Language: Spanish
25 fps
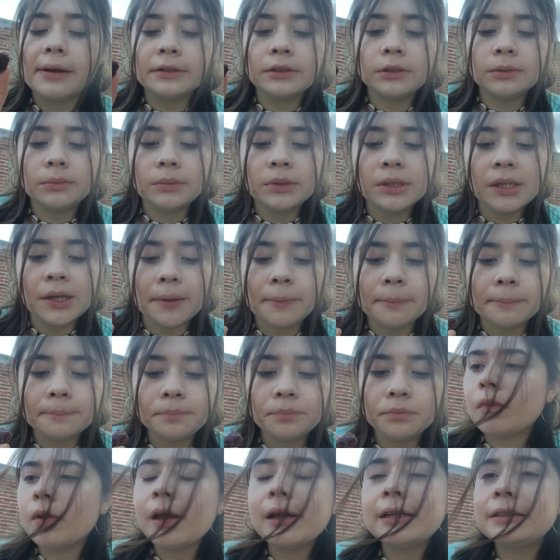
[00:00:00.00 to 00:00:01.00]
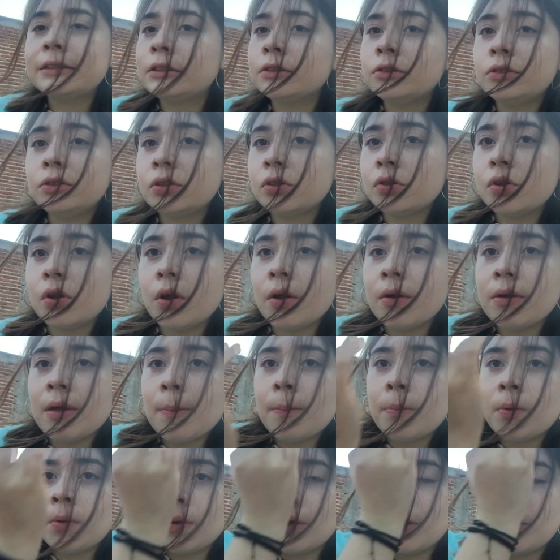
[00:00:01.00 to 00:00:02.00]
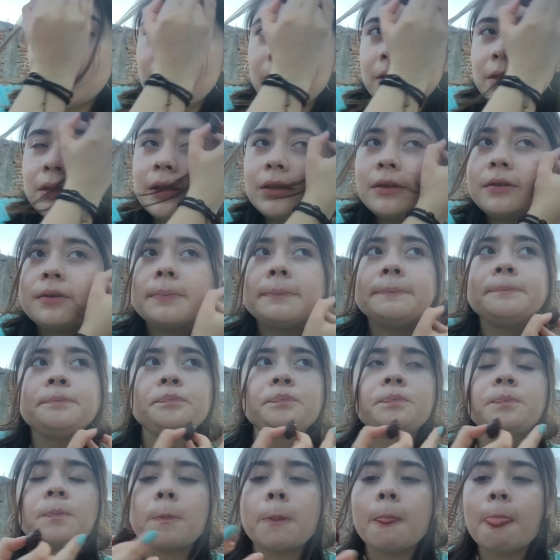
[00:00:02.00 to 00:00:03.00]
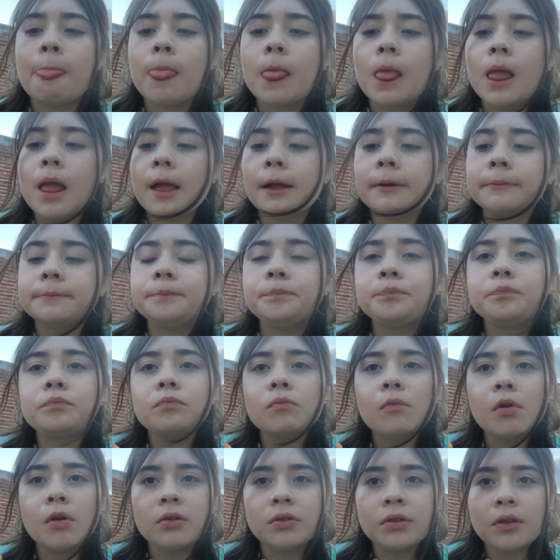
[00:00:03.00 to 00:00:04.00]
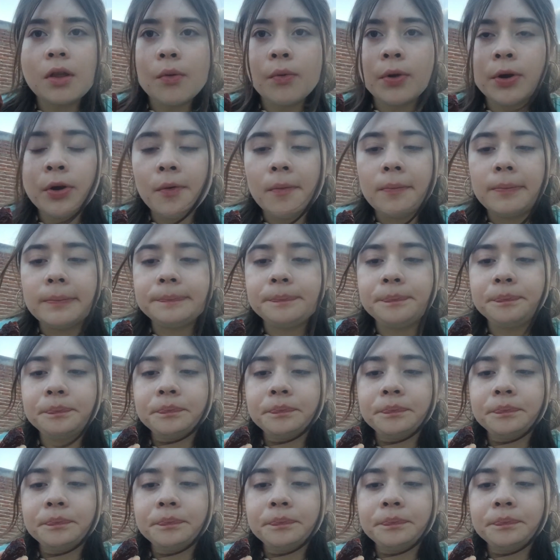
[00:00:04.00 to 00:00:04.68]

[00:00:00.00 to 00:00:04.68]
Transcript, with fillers: La semilla. Este dulce no lo había probado antes. Pero está bueno.